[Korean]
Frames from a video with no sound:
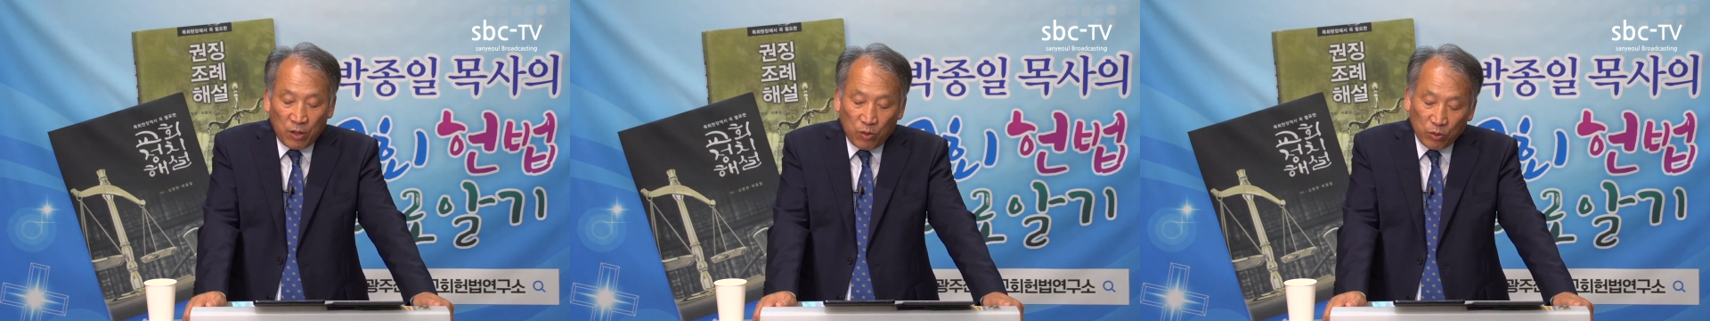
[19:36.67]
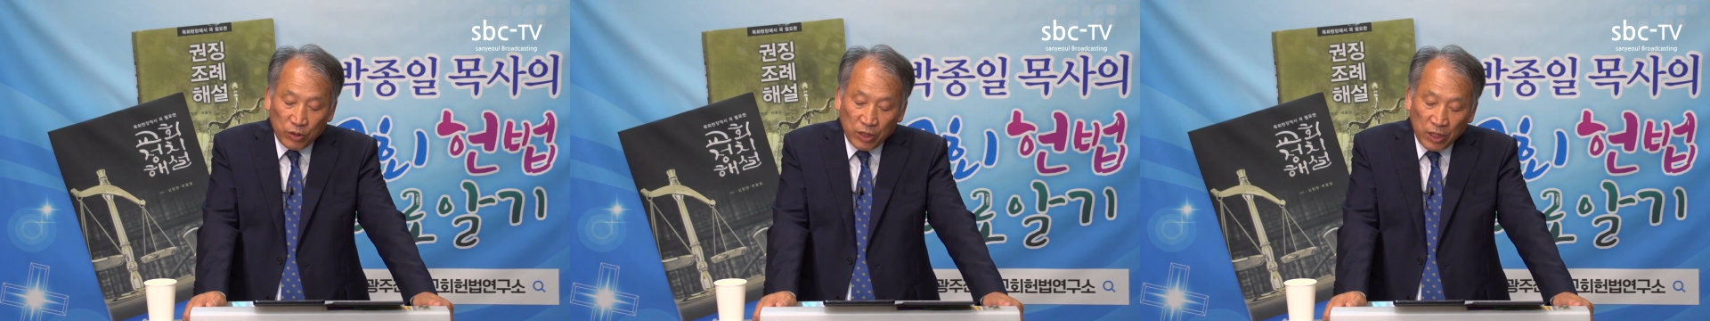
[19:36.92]

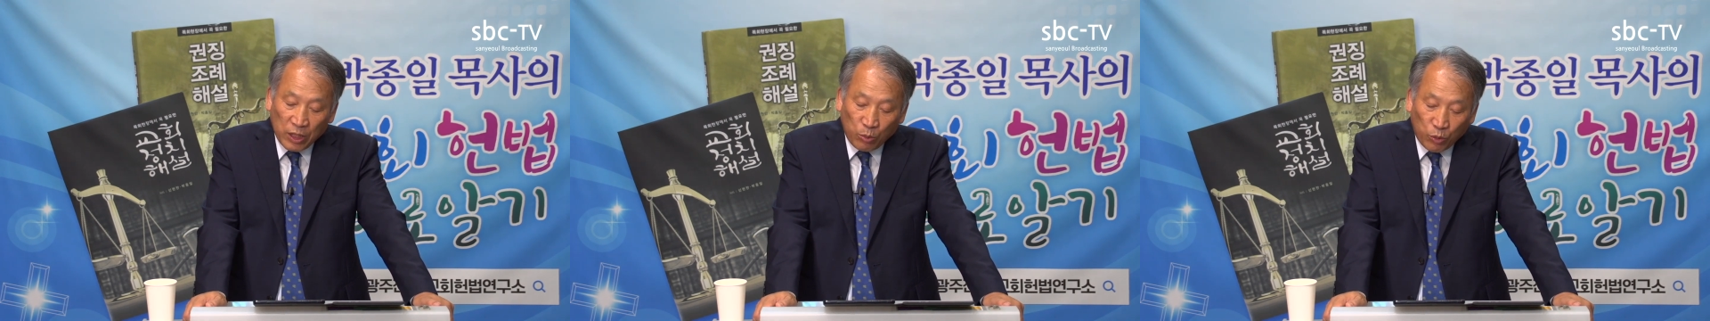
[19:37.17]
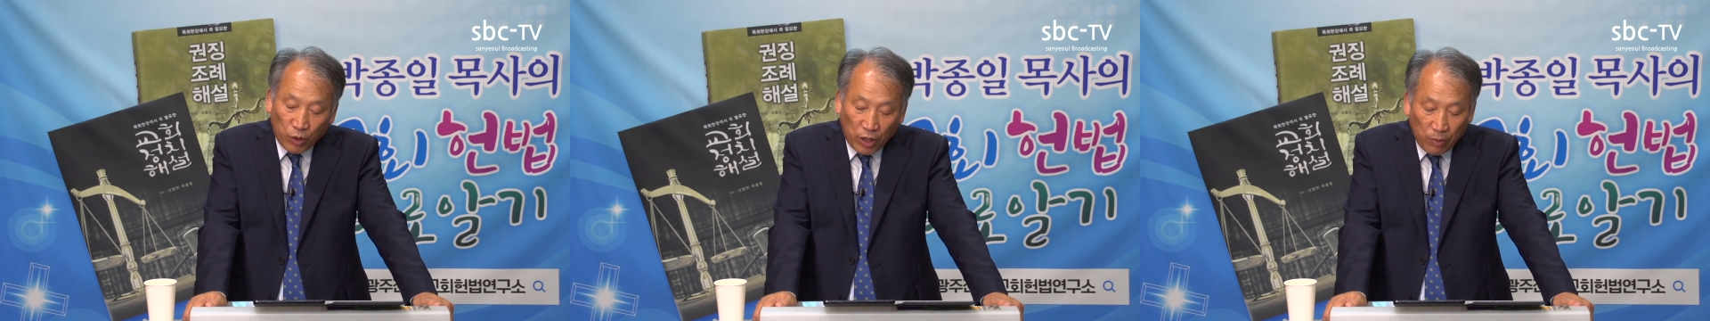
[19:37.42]
혹은
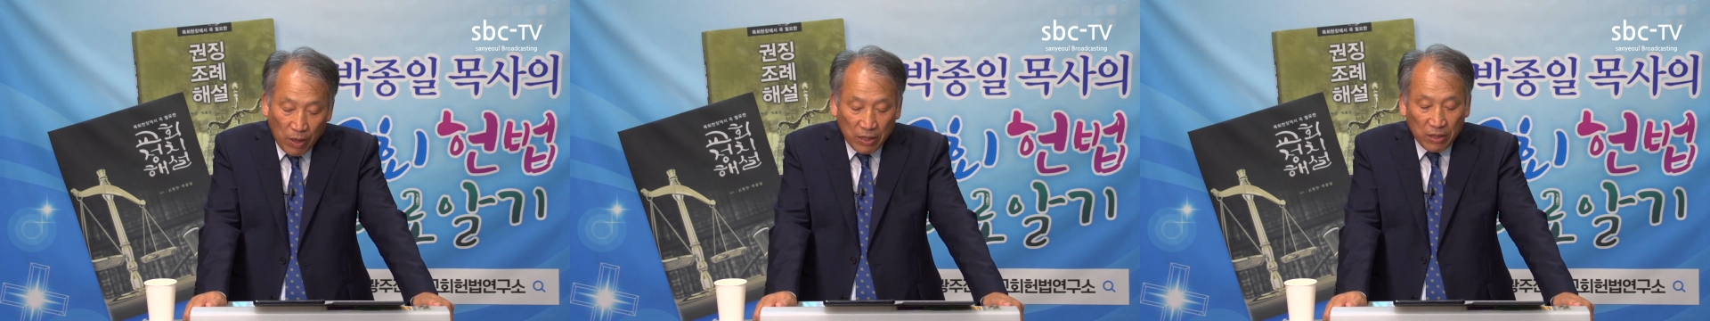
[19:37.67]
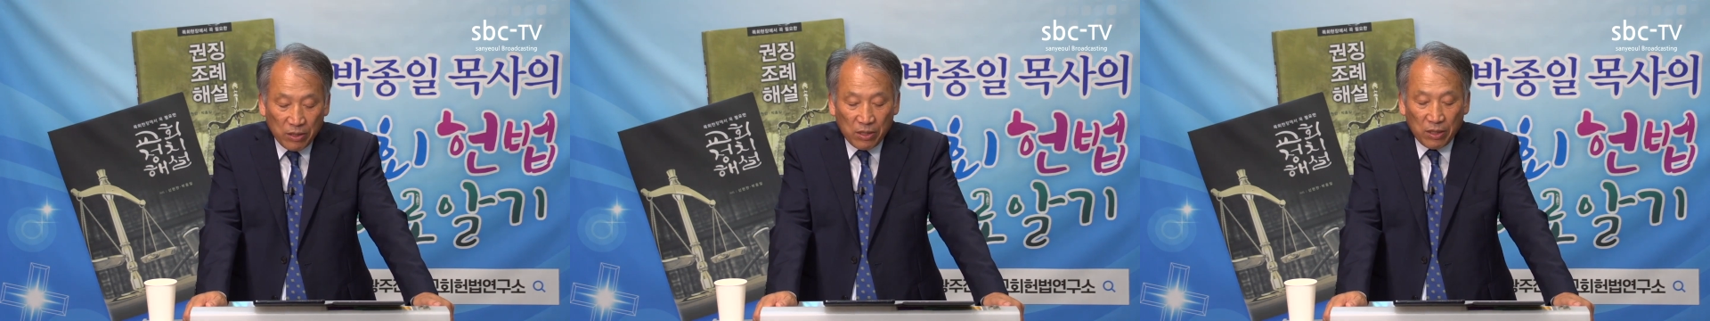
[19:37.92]
임원회에
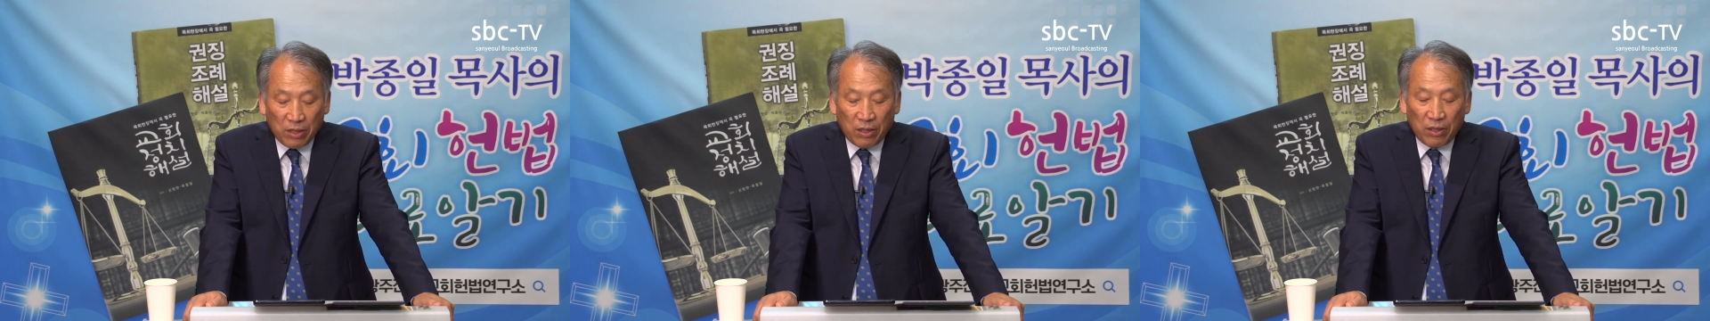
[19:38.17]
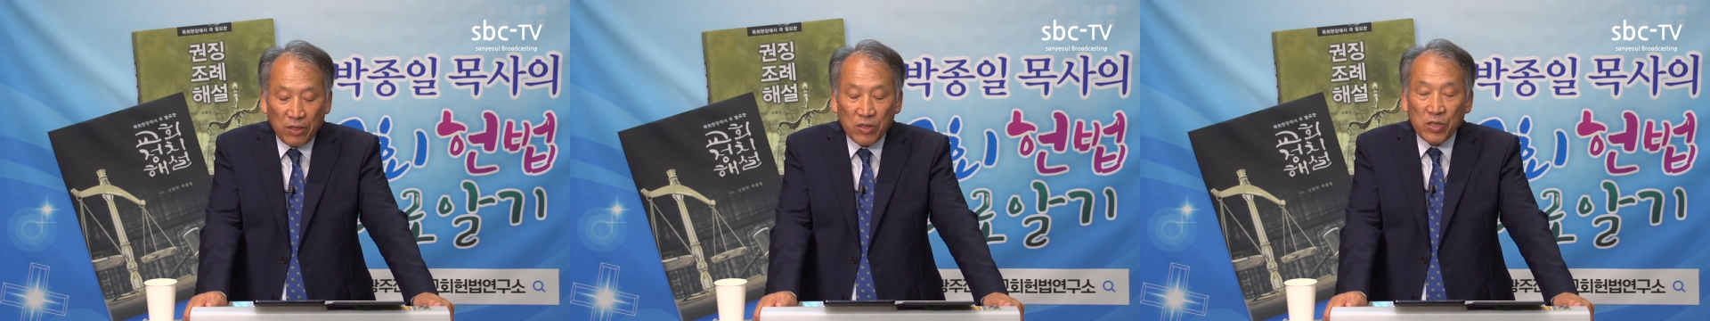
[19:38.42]

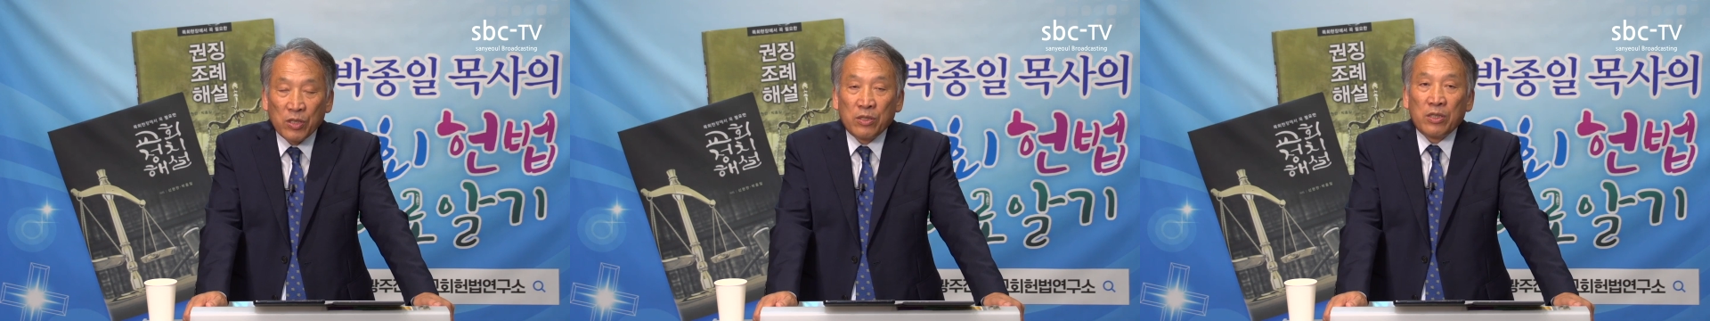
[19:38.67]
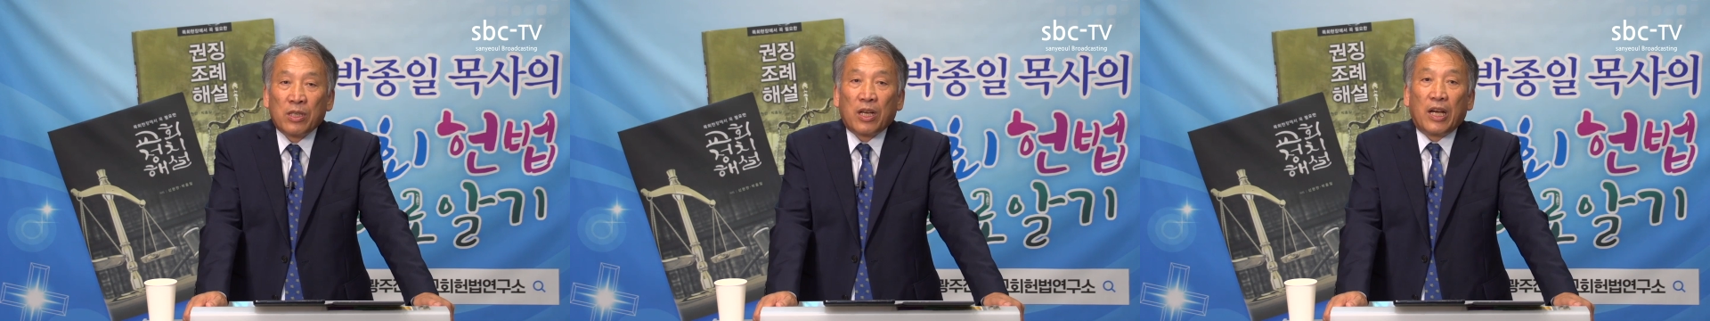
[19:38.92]
맡겨서
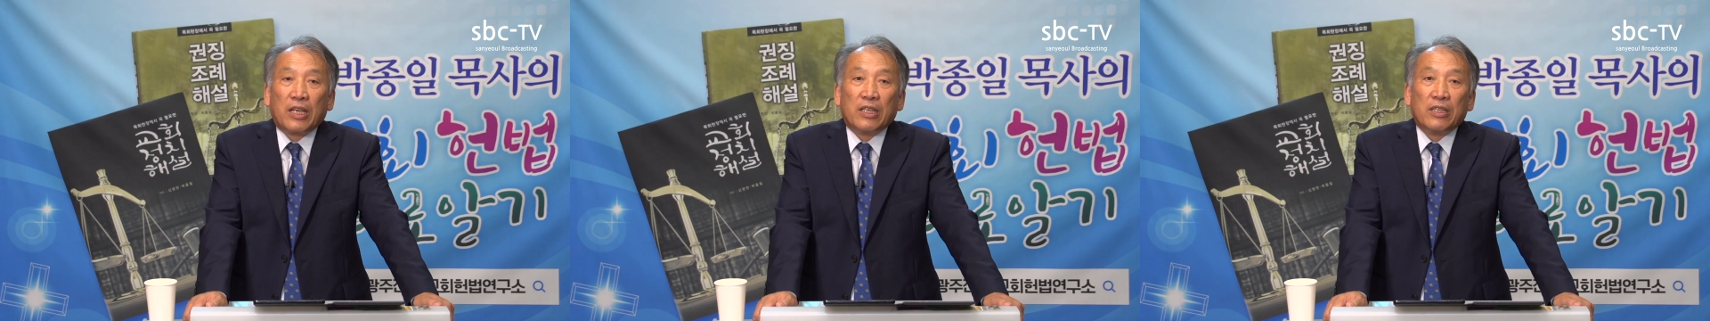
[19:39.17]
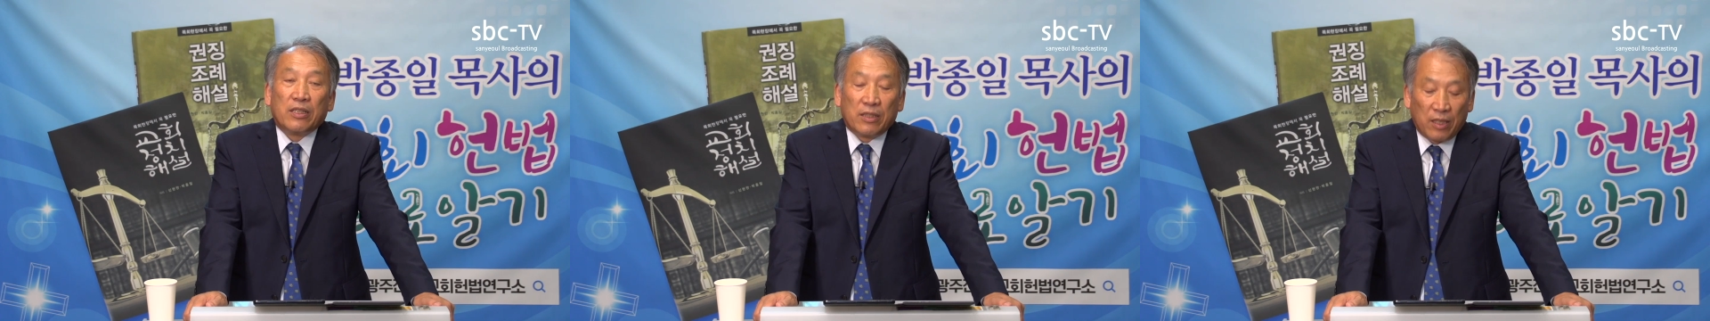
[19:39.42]

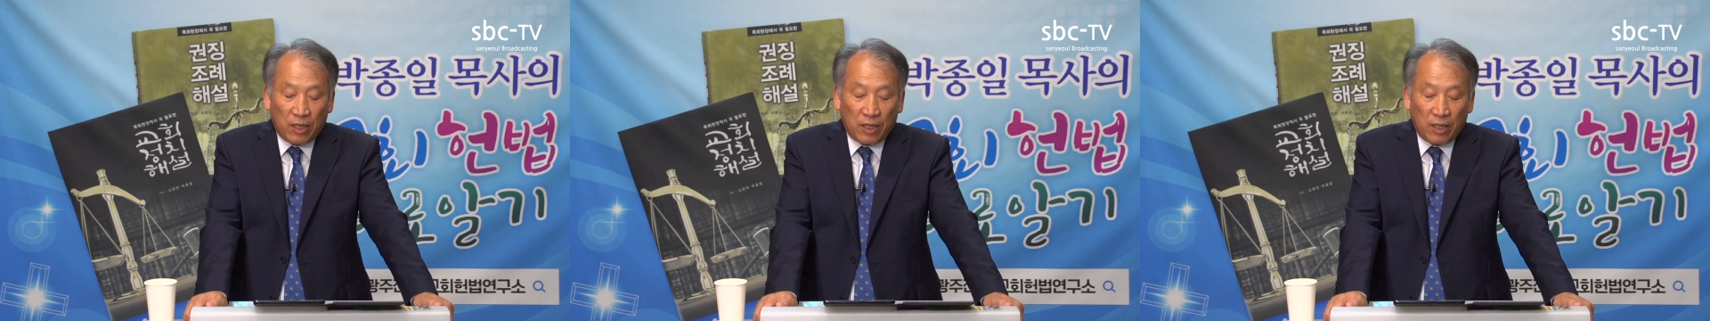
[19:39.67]
선정하여